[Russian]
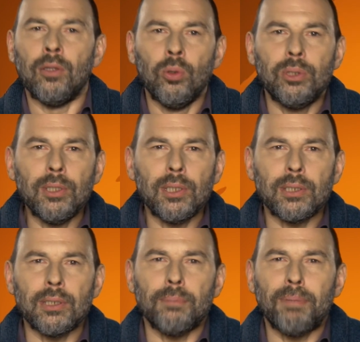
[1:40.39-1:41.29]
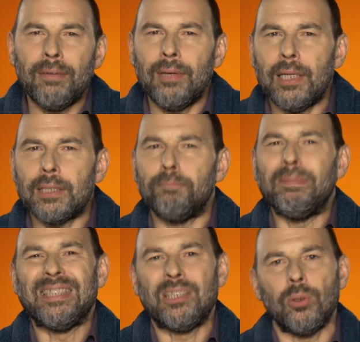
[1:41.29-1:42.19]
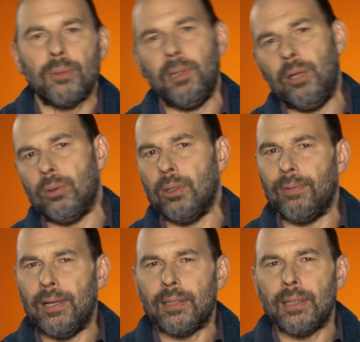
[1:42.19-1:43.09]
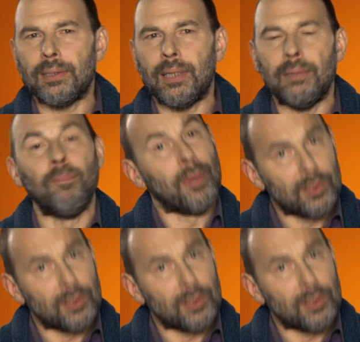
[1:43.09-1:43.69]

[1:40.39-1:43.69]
Наутилусы появились 500 миллионов лет назад.